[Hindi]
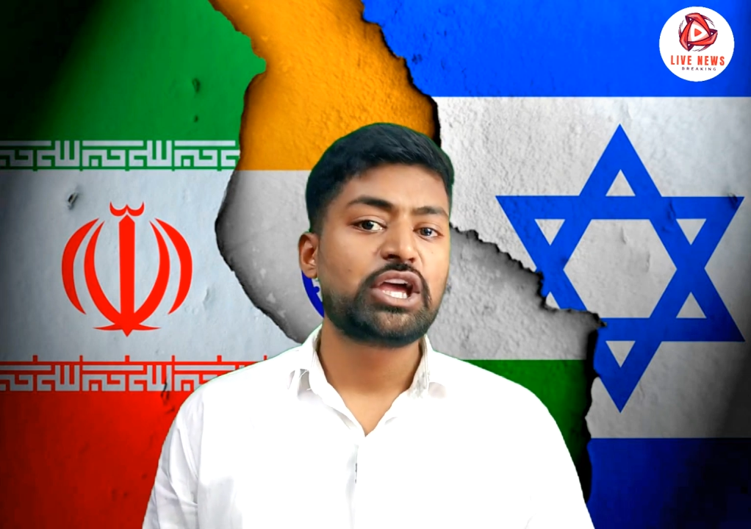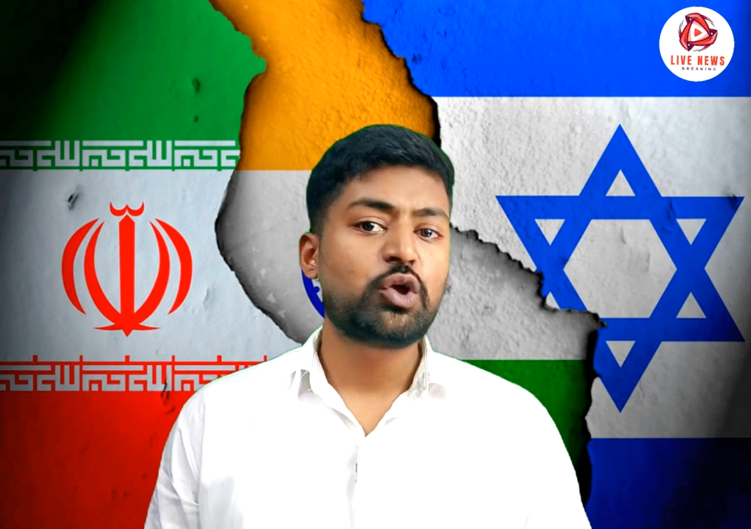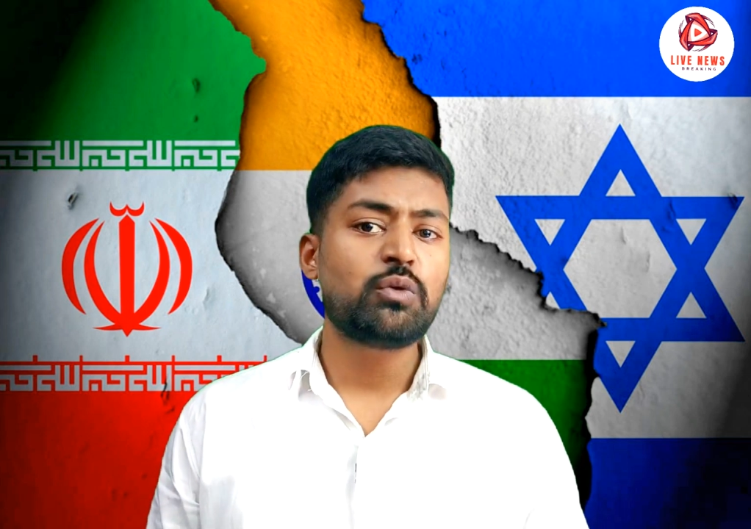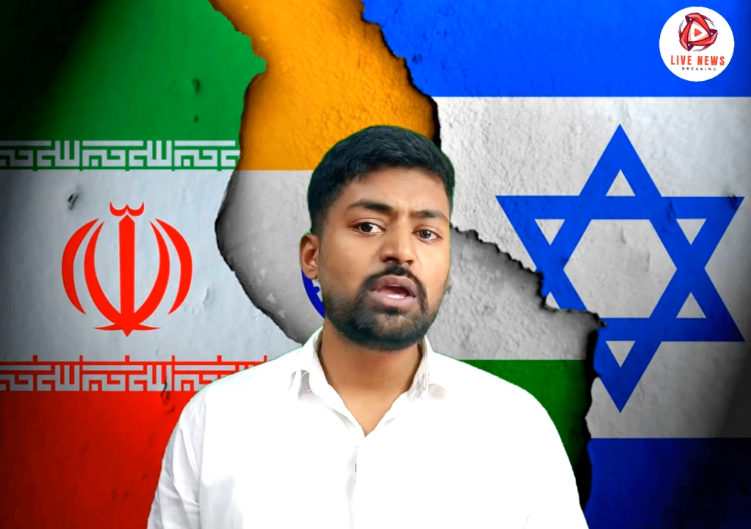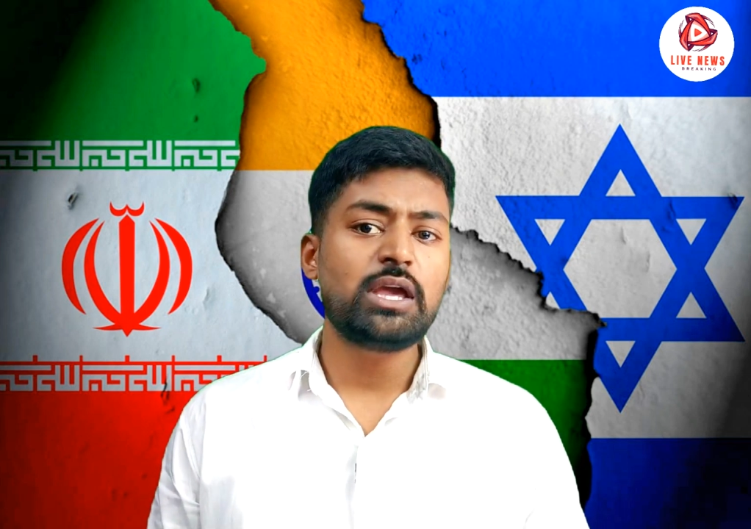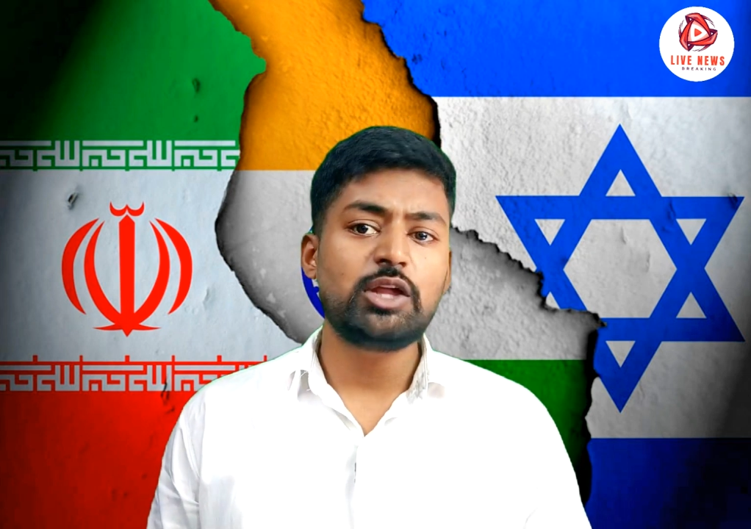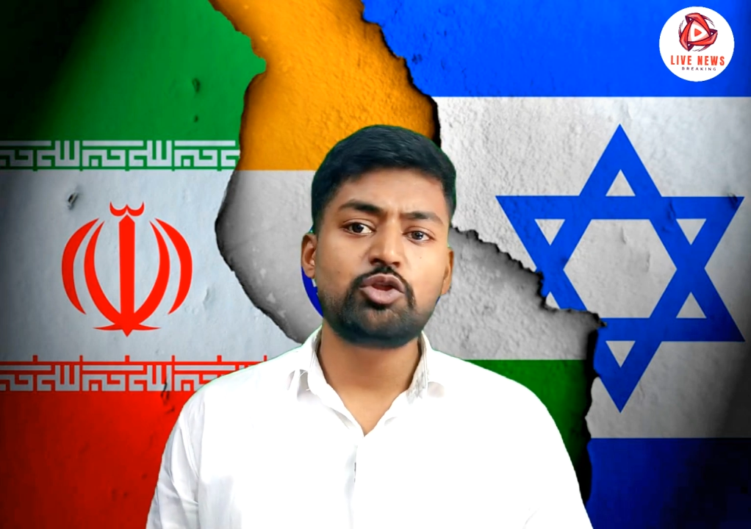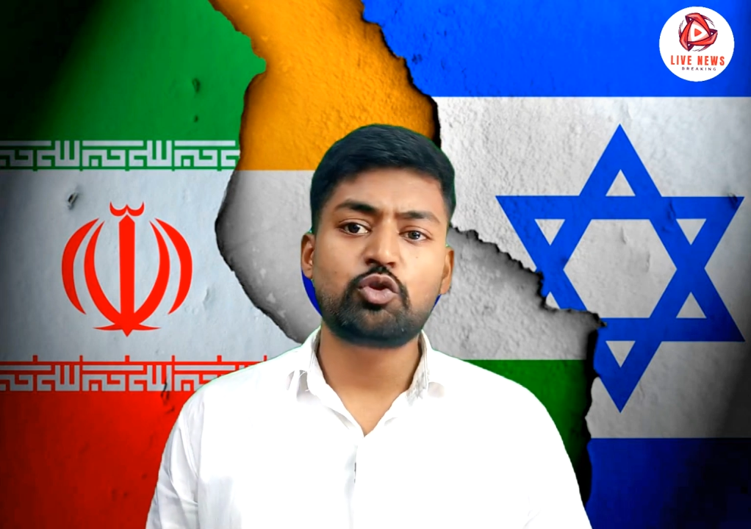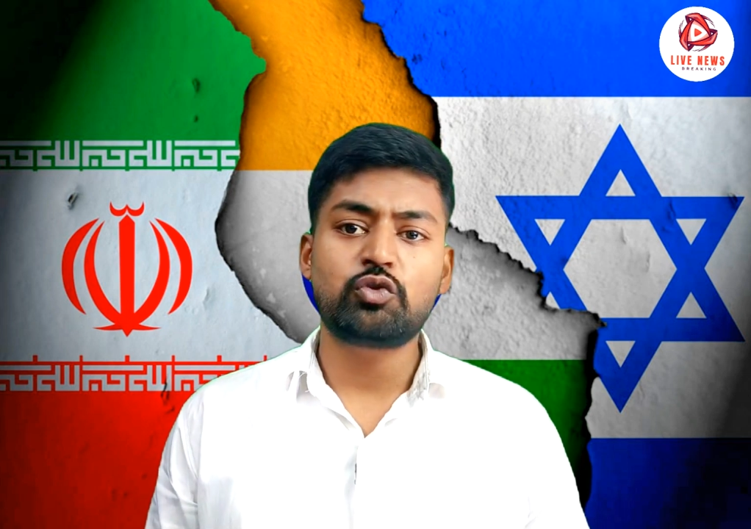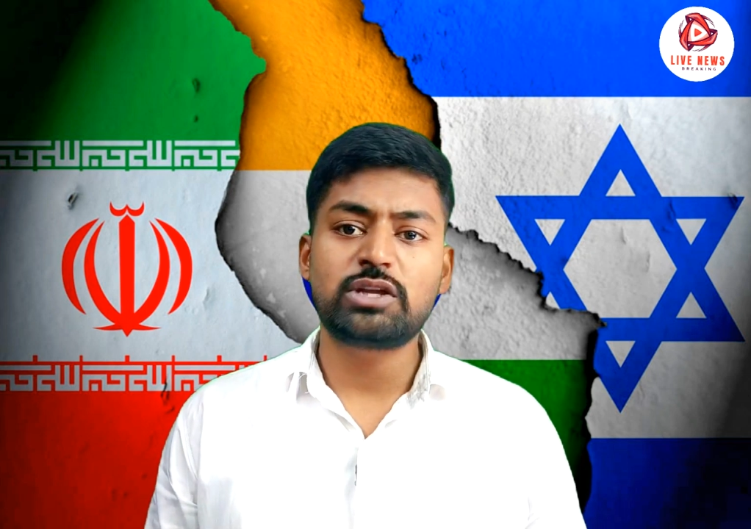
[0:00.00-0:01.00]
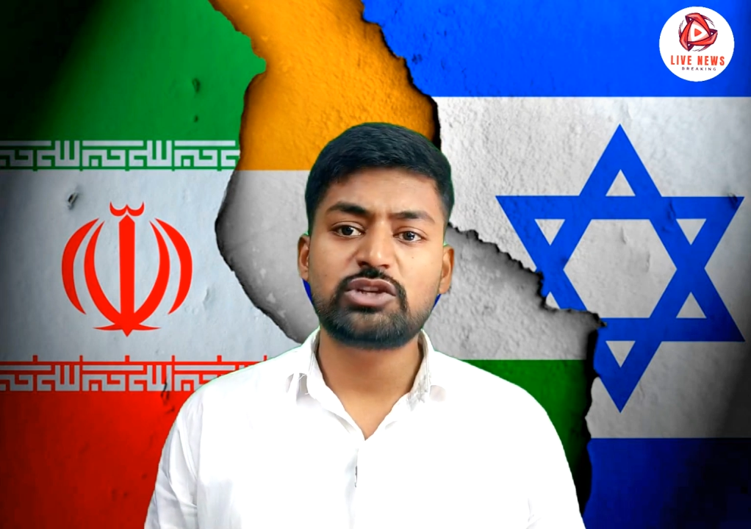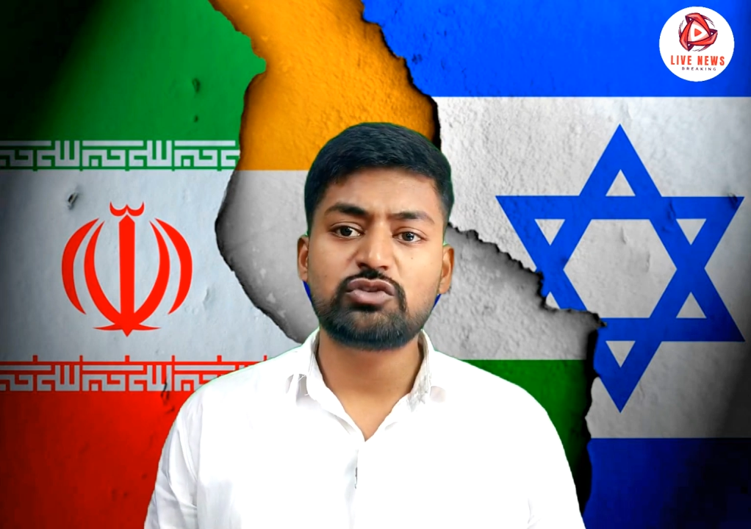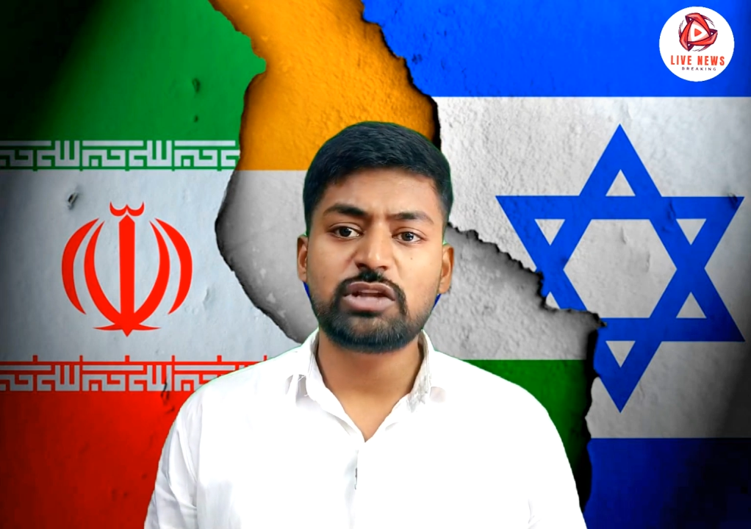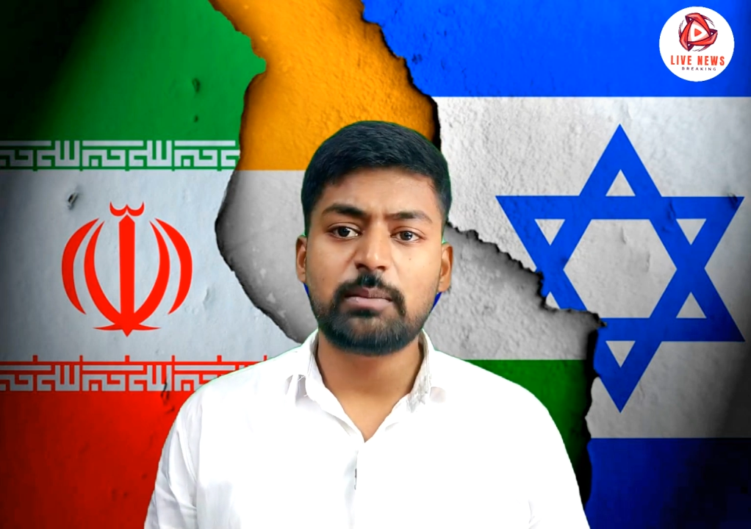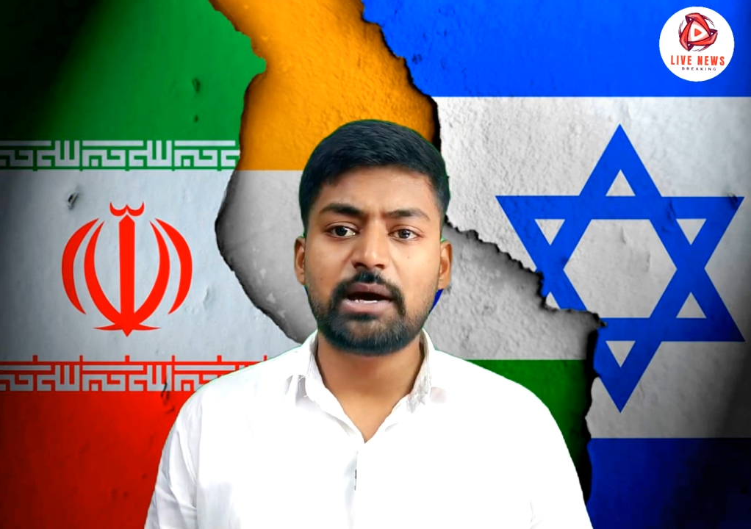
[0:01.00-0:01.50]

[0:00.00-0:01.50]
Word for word: क्योंकि इन दोनों देशों से